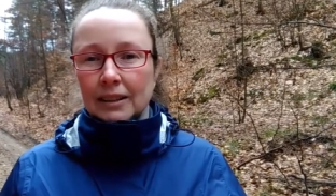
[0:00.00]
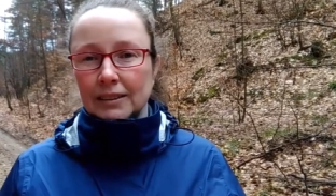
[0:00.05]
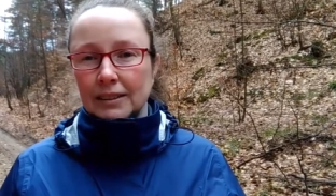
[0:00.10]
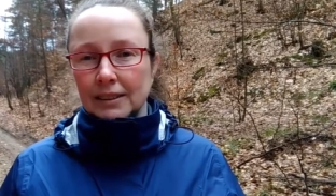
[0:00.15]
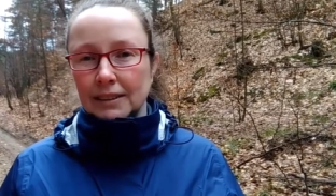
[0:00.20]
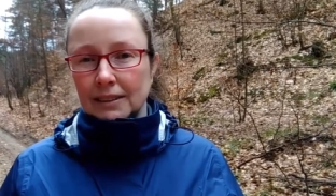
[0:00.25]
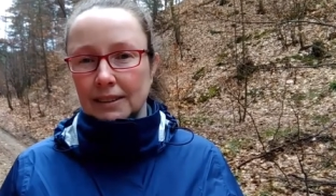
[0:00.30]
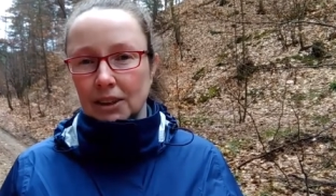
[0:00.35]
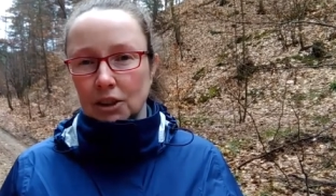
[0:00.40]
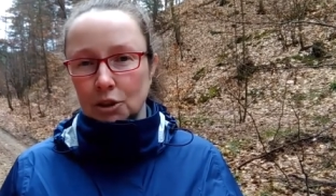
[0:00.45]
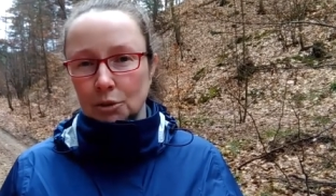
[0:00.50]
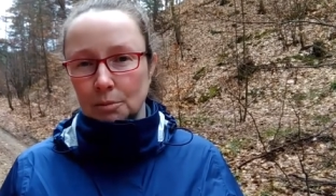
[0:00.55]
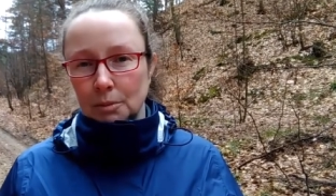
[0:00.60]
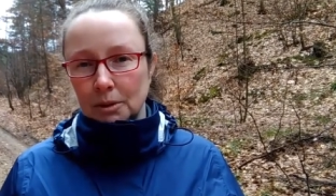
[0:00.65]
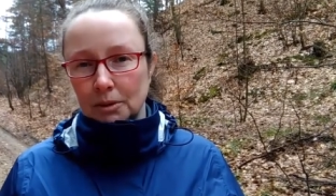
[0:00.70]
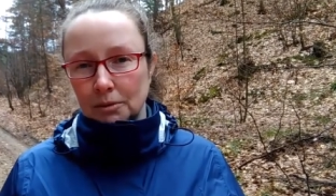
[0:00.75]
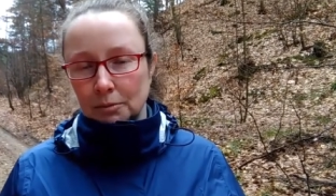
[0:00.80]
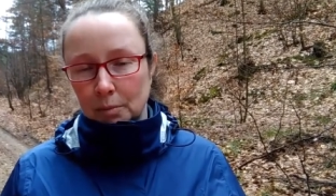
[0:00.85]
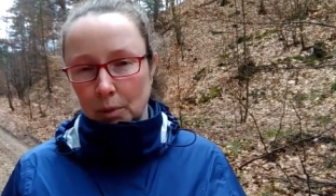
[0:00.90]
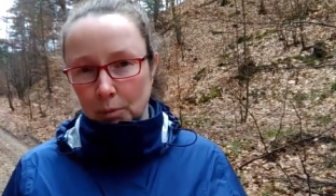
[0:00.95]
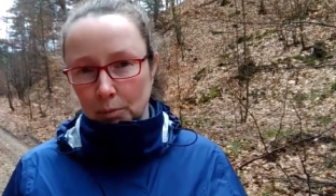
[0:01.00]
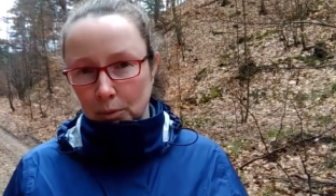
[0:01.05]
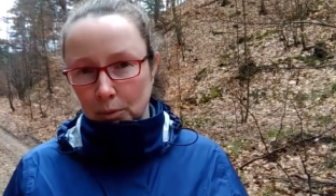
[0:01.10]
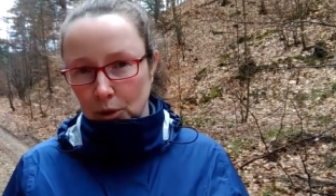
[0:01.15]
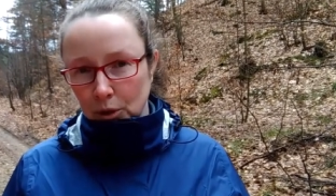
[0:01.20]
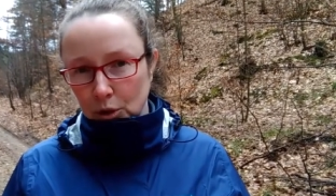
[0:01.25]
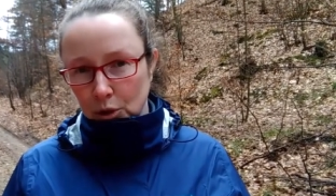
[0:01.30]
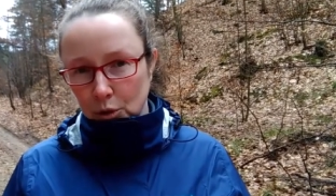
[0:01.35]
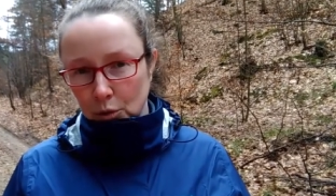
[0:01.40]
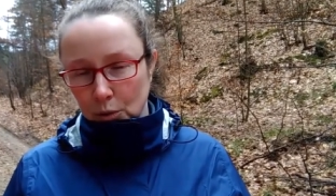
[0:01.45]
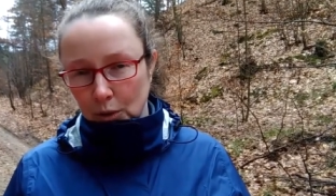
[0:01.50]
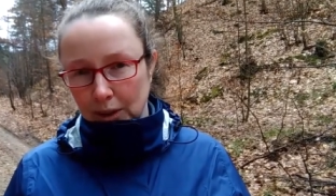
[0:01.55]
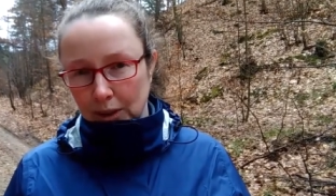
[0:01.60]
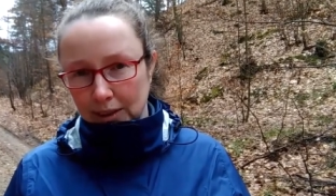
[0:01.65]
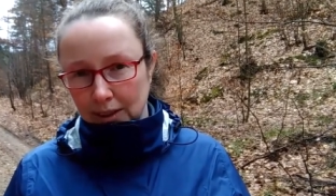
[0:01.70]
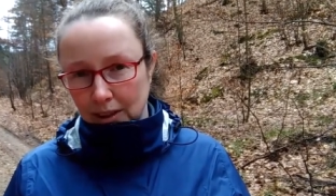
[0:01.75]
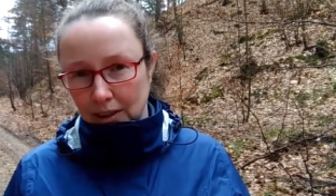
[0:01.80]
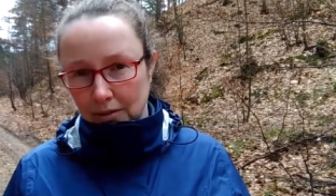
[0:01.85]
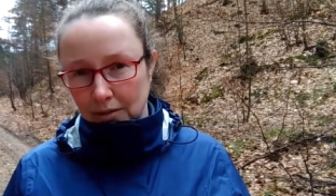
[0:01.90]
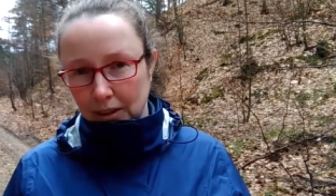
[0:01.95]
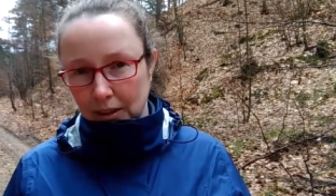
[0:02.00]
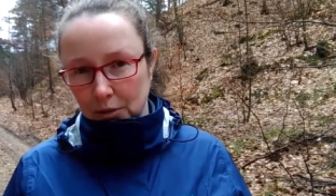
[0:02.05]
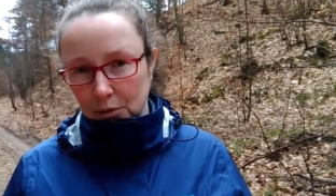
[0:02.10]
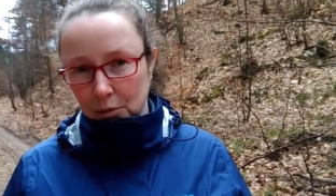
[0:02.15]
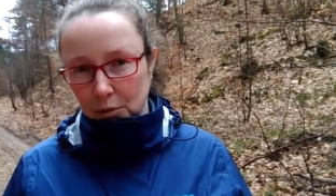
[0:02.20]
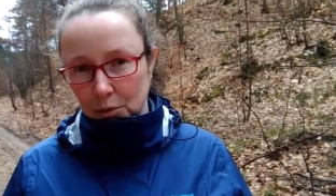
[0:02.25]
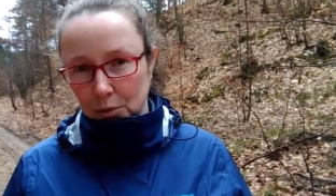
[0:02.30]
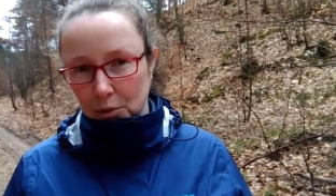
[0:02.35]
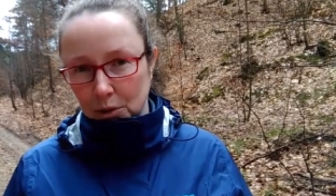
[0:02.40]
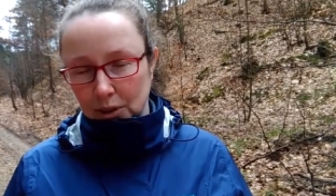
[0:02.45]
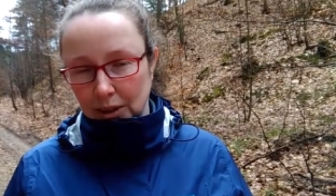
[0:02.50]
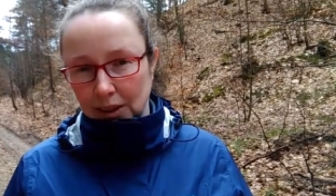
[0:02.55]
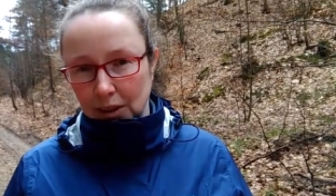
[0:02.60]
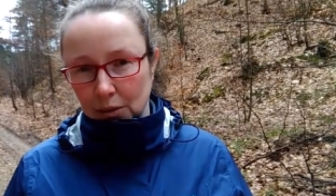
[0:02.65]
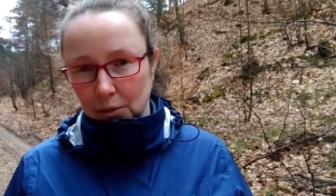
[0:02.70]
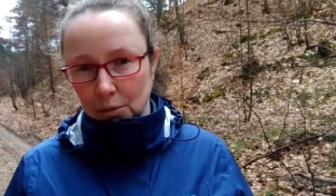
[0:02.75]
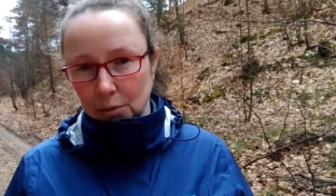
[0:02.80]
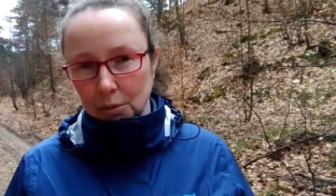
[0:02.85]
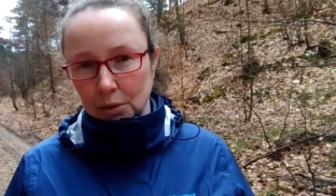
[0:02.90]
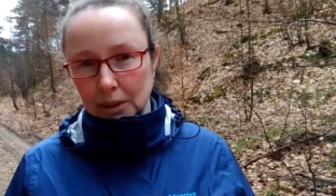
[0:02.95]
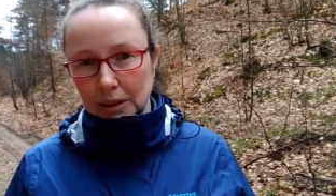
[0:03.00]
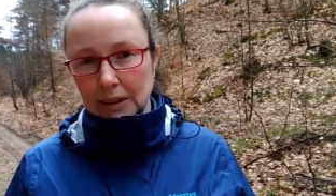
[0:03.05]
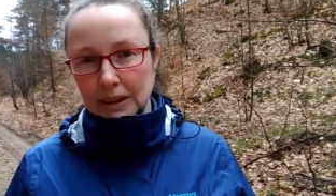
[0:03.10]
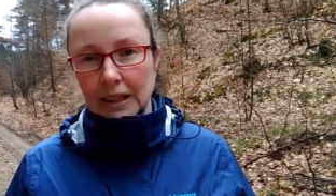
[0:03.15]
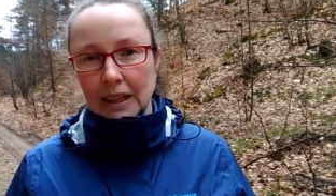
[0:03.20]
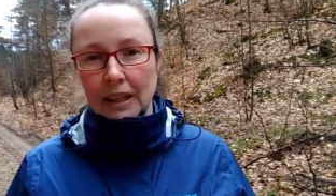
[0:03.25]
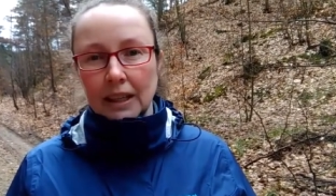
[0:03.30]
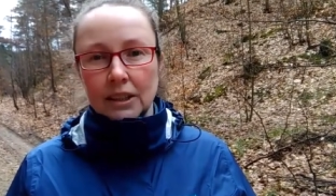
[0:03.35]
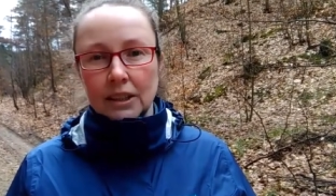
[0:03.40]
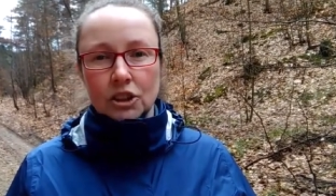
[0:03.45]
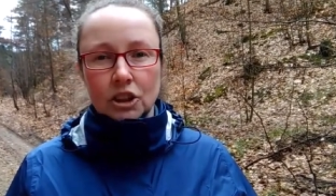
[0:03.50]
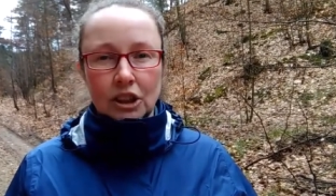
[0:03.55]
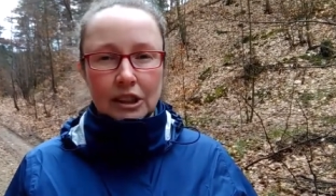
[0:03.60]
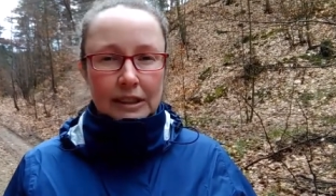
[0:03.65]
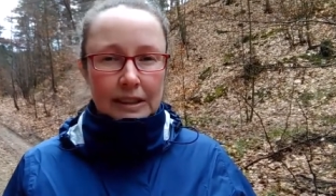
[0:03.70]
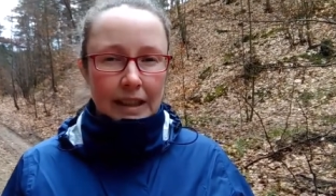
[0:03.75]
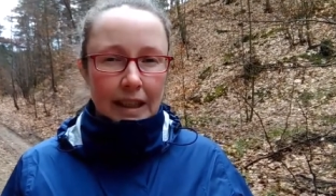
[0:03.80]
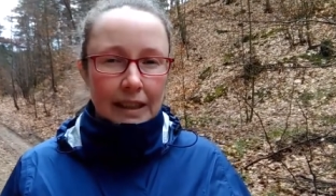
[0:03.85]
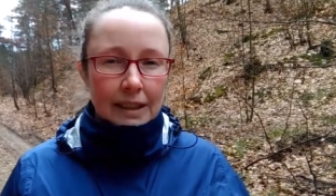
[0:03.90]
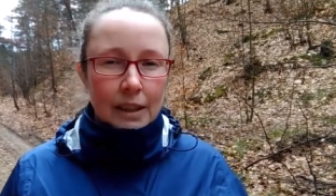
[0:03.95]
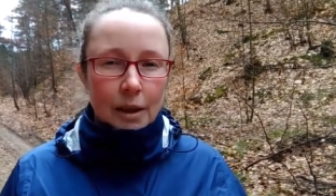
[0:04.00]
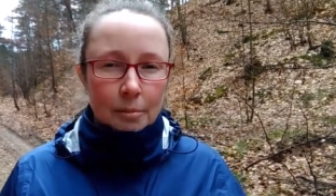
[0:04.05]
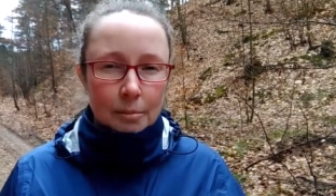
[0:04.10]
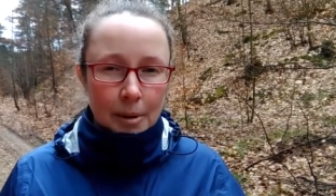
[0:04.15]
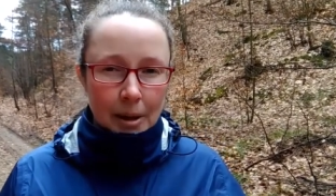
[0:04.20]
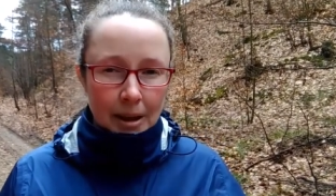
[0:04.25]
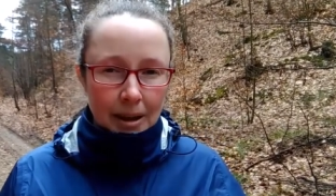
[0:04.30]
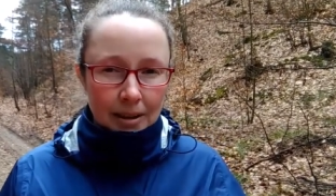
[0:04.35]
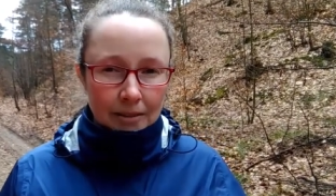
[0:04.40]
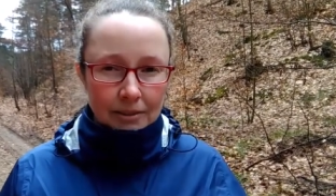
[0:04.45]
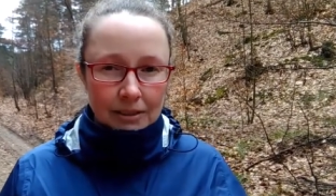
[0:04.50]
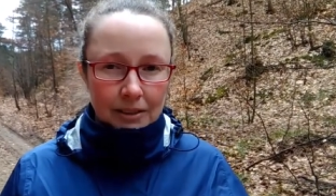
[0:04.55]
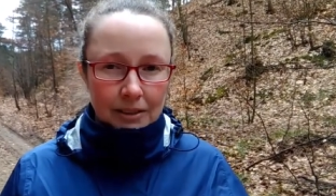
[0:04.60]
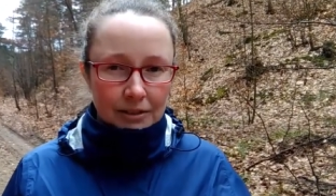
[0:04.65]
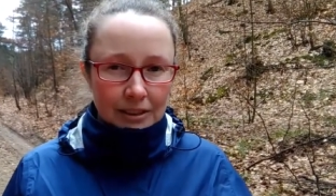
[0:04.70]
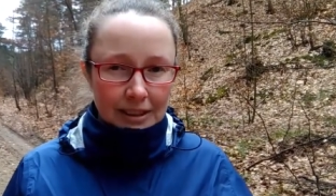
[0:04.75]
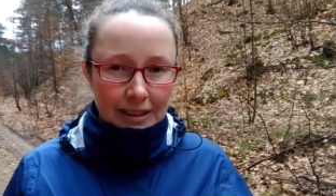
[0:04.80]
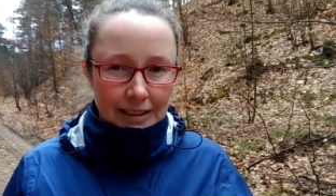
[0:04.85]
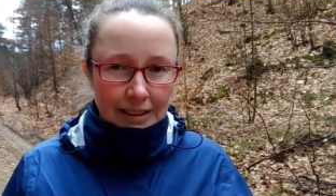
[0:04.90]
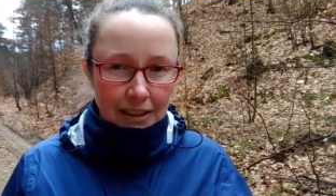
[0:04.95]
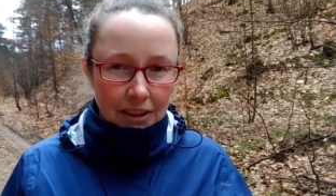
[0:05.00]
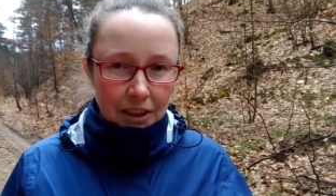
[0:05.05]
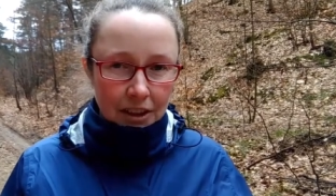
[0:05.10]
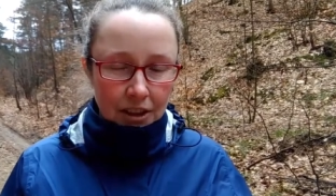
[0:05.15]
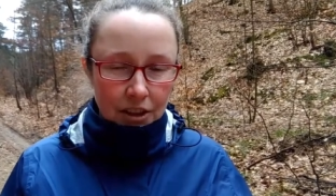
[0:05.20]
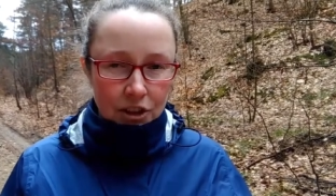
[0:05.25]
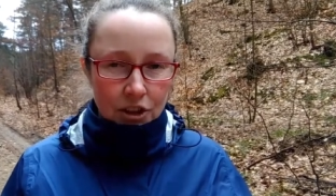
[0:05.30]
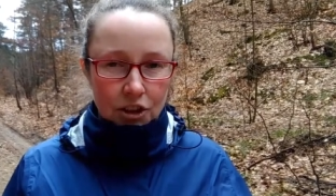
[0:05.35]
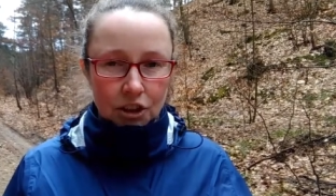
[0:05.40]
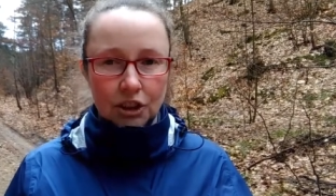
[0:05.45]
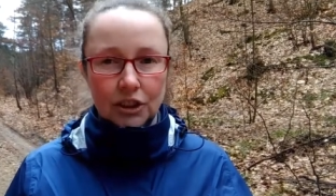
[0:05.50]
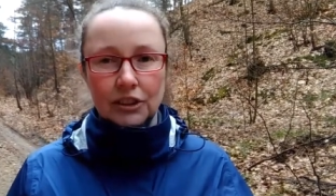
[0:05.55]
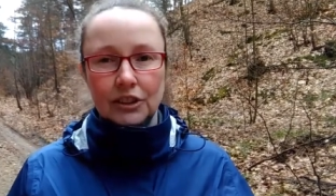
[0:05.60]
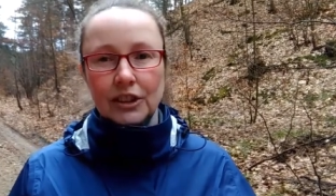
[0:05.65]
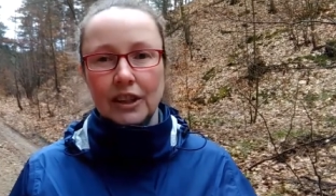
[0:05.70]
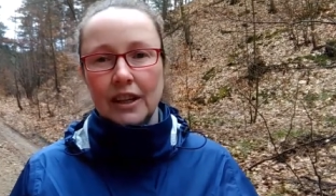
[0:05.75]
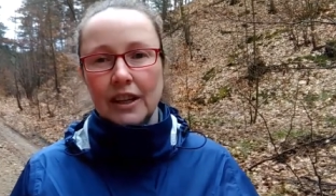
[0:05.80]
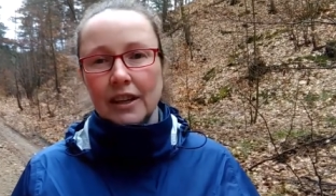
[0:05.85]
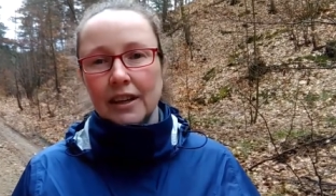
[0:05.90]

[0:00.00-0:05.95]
Jesteśmy w pobliżu rezerwatu Ruskie Góry, czyli tak naprawdę wzniesień,